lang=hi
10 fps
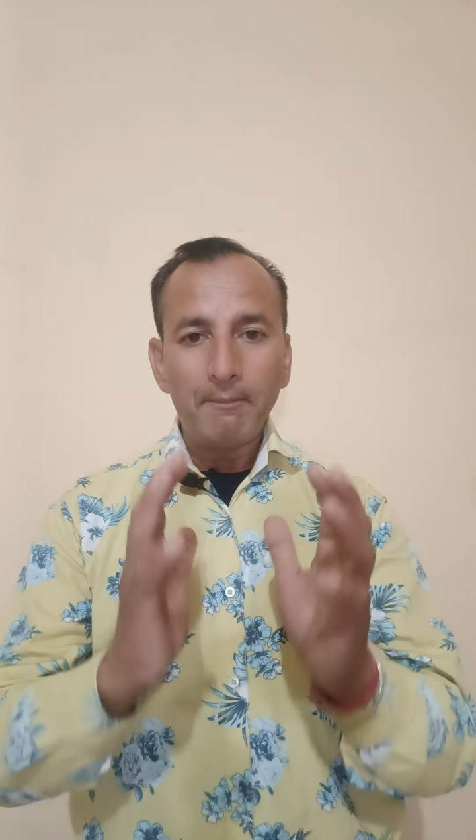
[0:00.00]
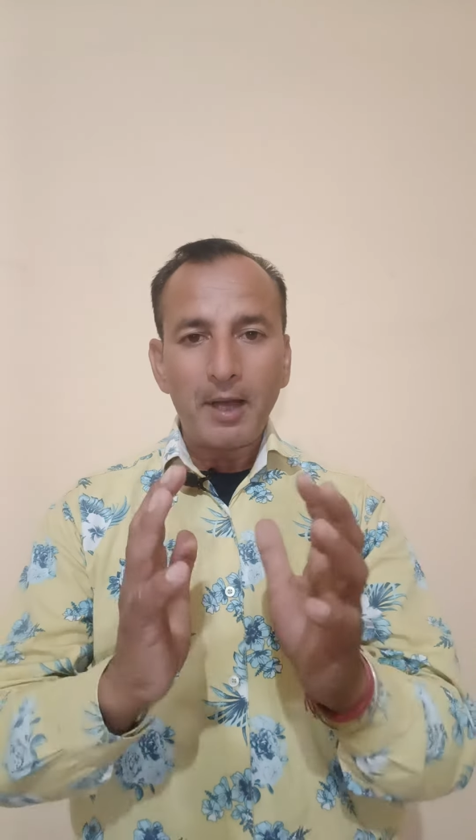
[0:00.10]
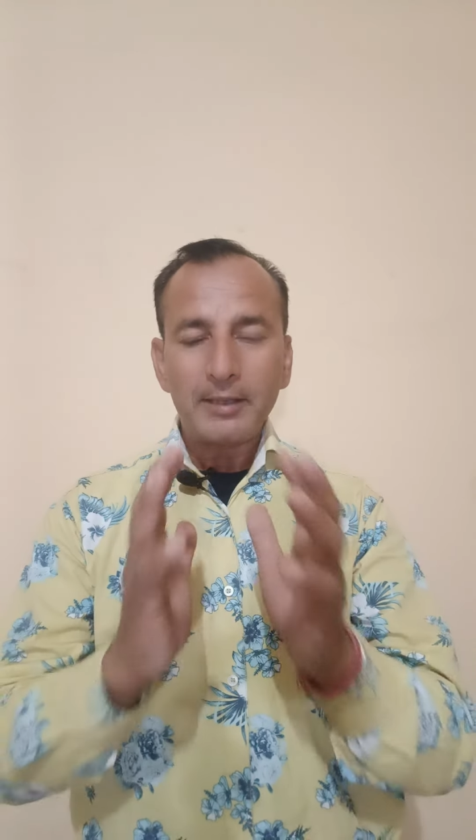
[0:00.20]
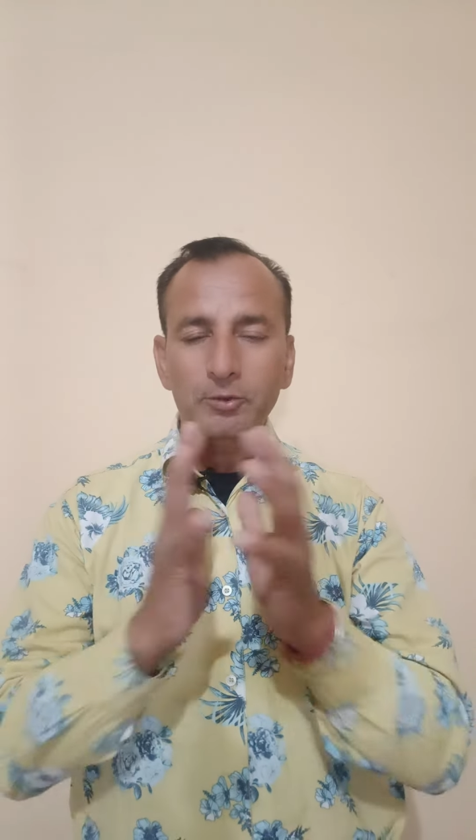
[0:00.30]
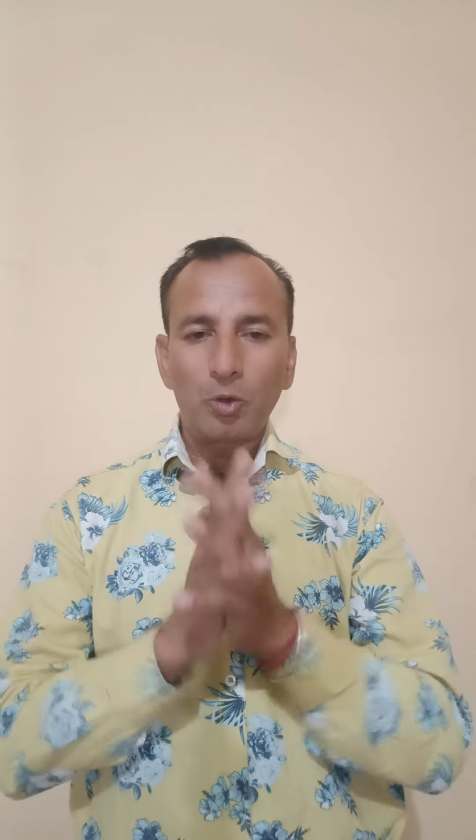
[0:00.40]

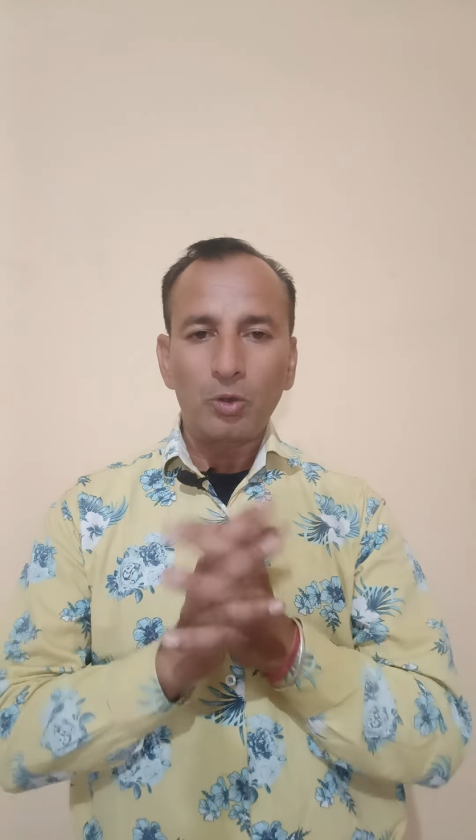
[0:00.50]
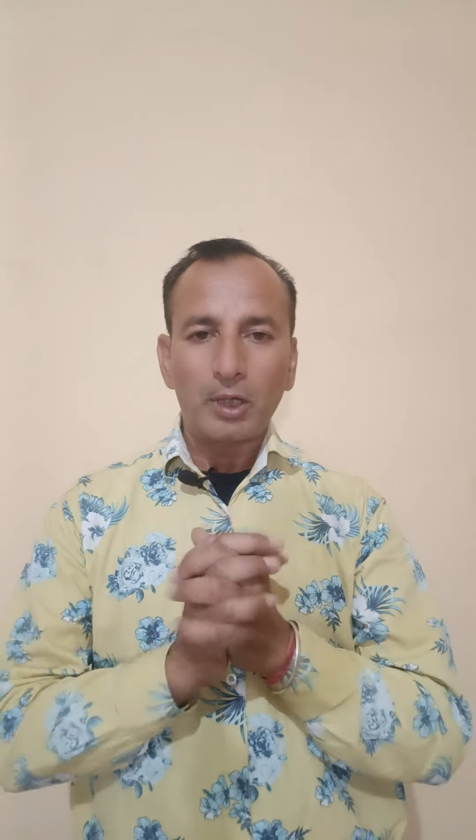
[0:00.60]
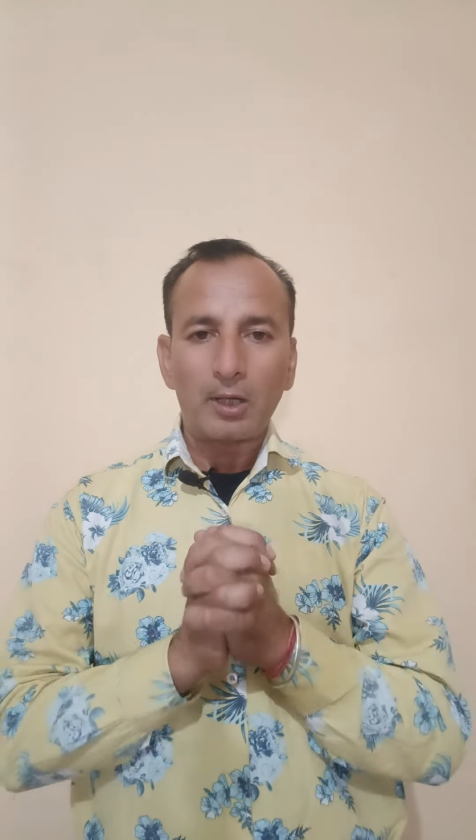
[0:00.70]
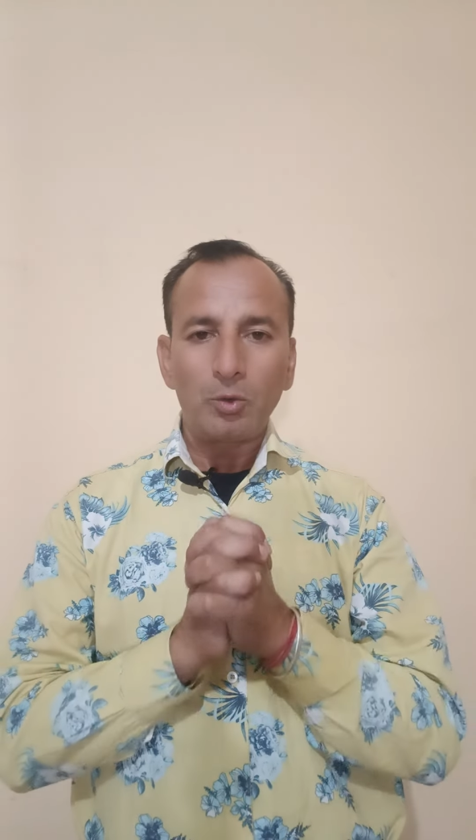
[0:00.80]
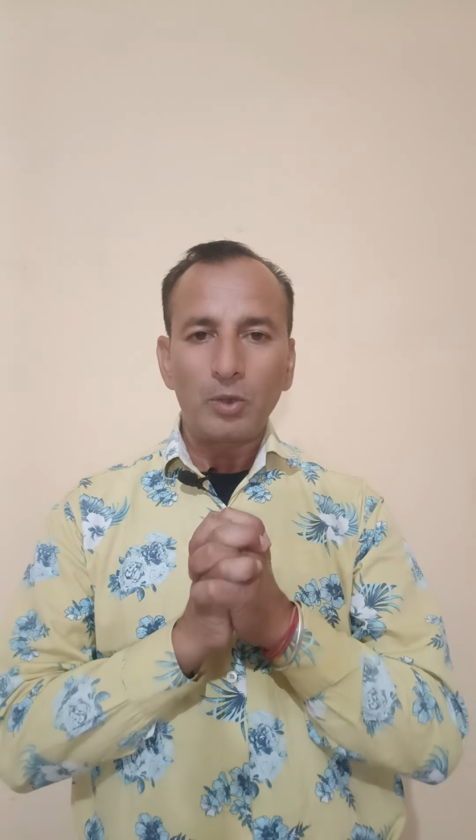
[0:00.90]
मैं इसको
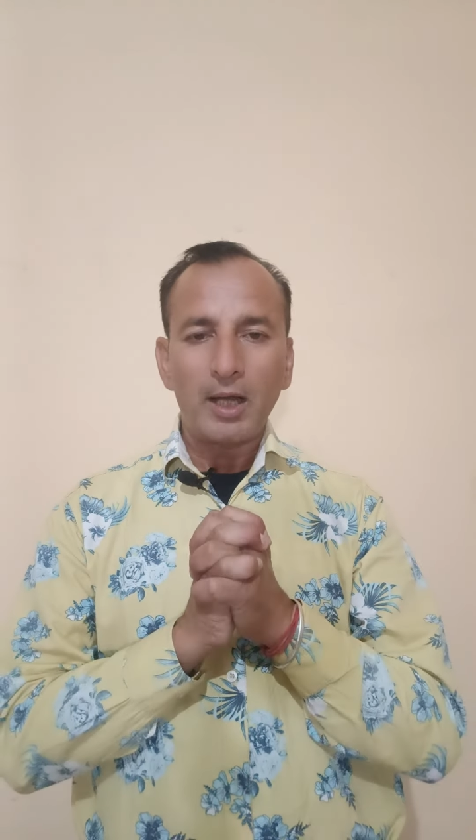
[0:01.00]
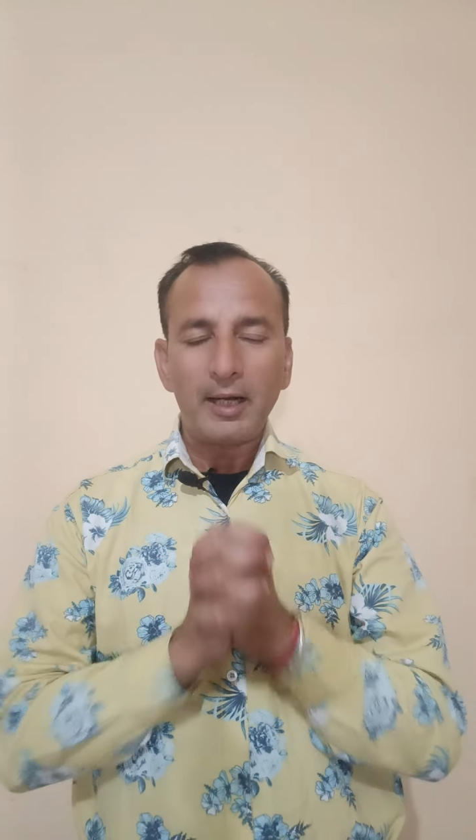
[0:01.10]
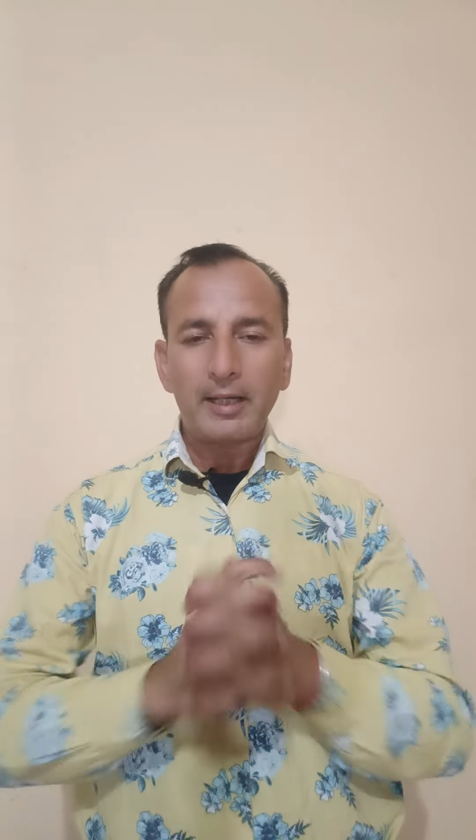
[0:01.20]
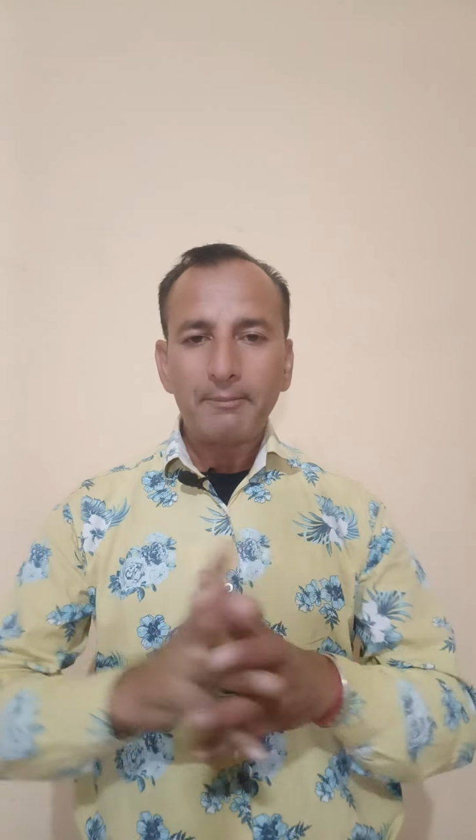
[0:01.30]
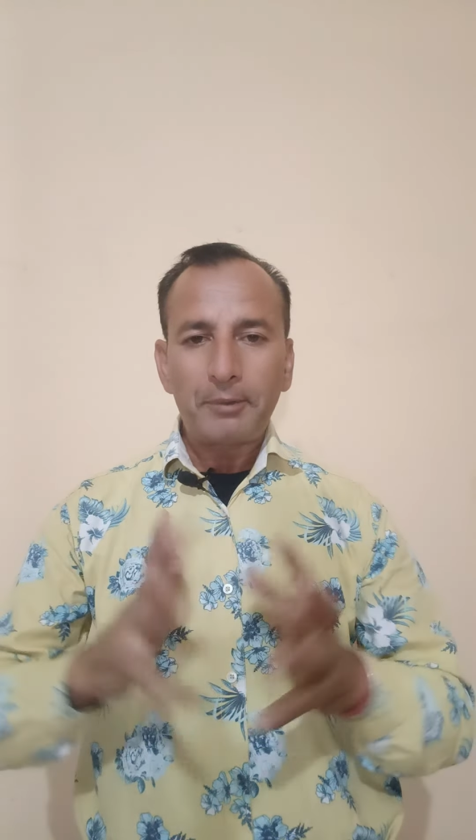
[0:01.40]
कर लूंगा
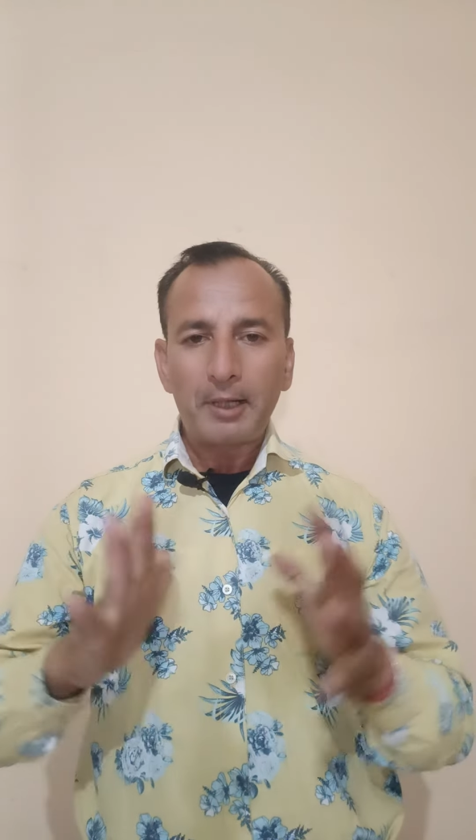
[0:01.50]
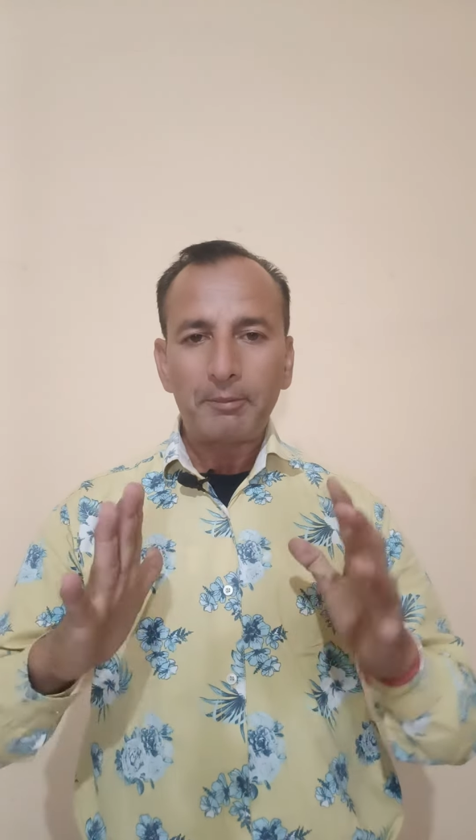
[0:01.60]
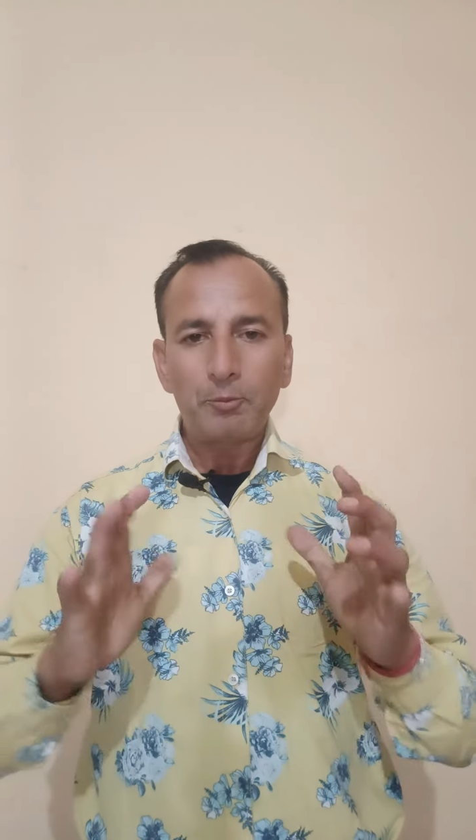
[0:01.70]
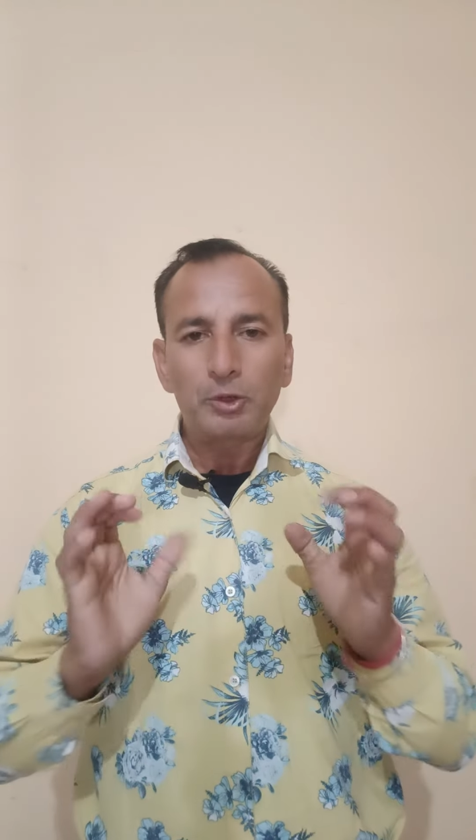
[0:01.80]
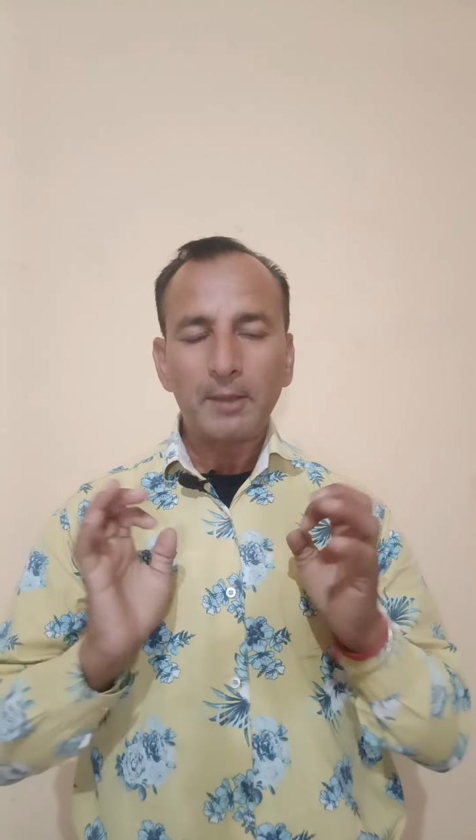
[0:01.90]
लेकिन फिर
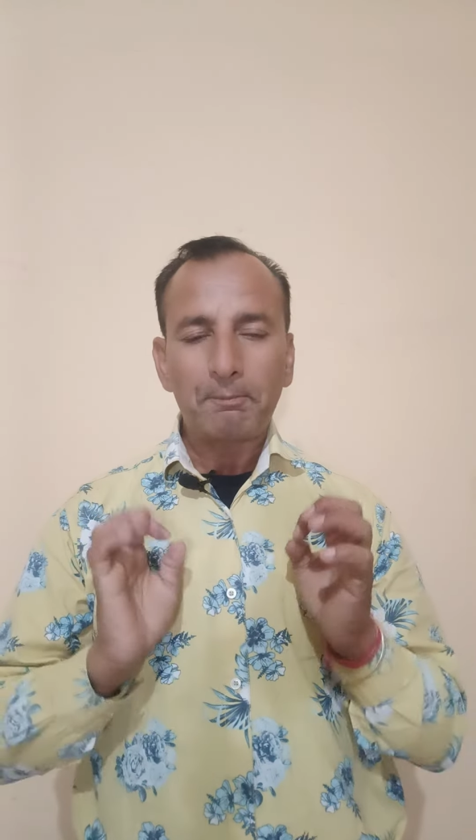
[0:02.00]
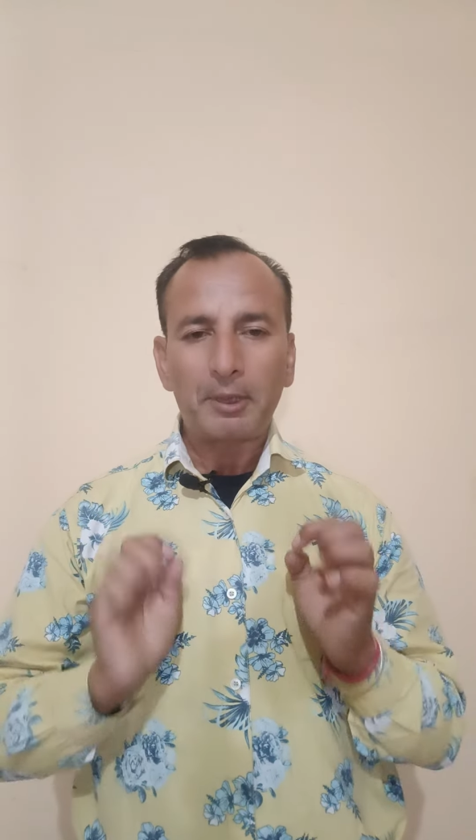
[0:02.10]
भी मुझे